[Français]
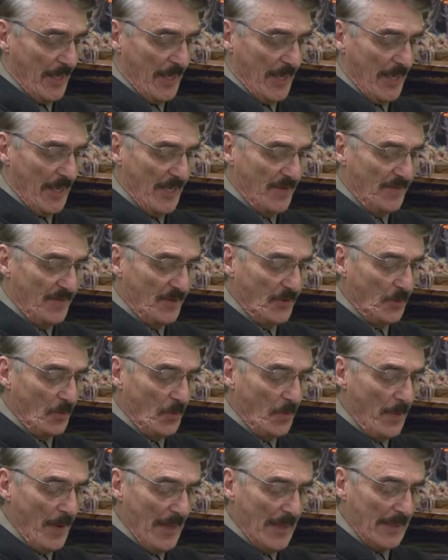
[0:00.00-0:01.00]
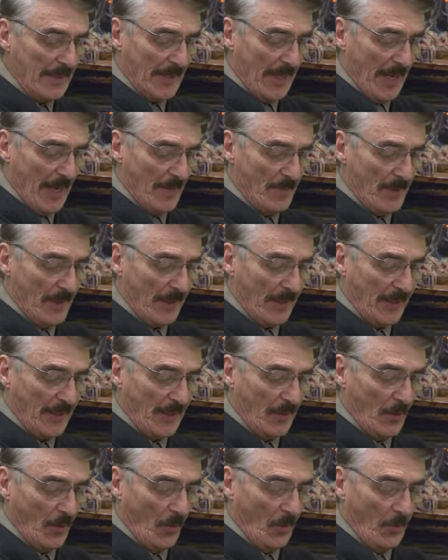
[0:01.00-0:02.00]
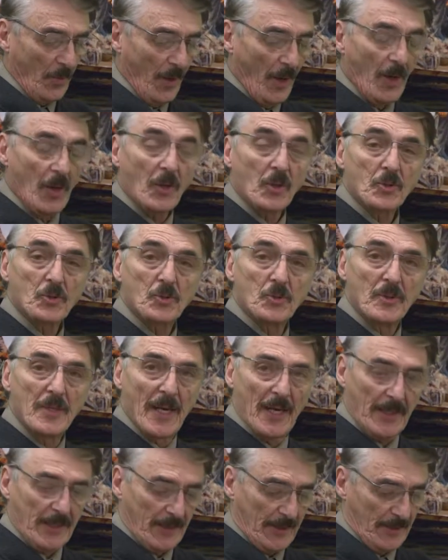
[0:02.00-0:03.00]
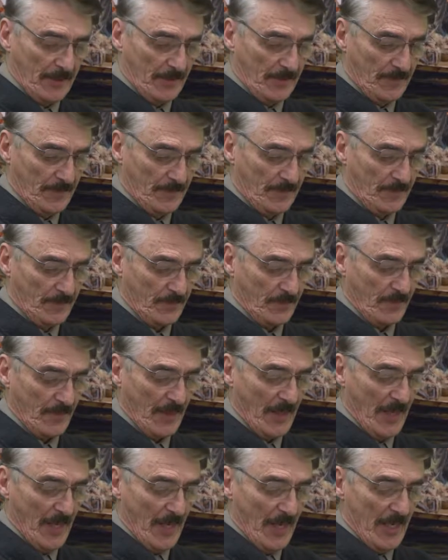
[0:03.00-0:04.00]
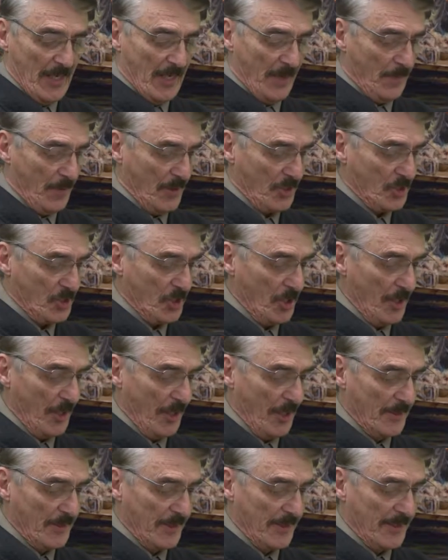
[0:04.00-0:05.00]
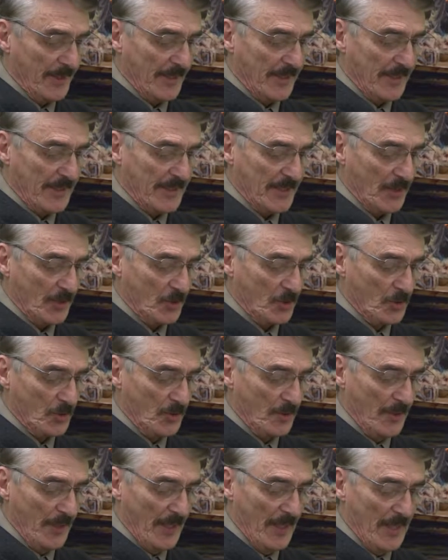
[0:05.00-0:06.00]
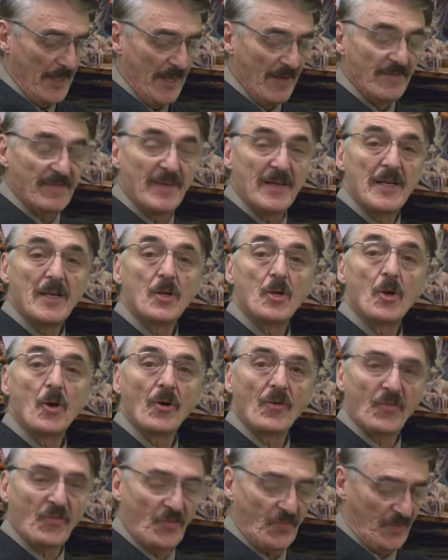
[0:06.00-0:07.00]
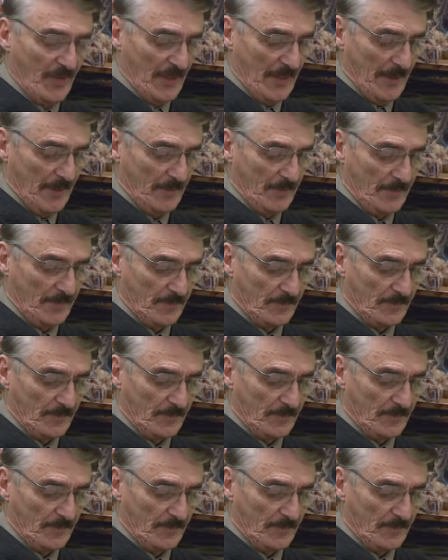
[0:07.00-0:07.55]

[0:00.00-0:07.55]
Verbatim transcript: Il vit deux barques amarrées au bord du lac. Les pêcheurs en étaient descendus et lavaient leurs filets.